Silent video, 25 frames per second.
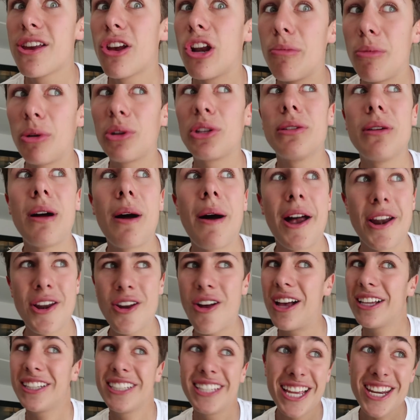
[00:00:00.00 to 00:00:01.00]
yo lo motivaba,
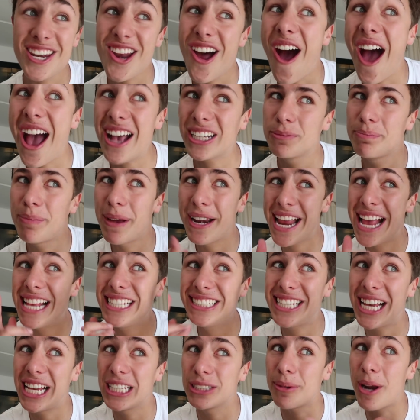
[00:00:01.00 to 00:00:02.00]
¿no? Así de, no,
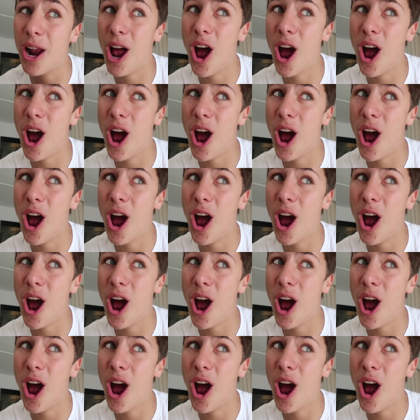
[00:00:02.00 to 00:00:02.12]
experiencias,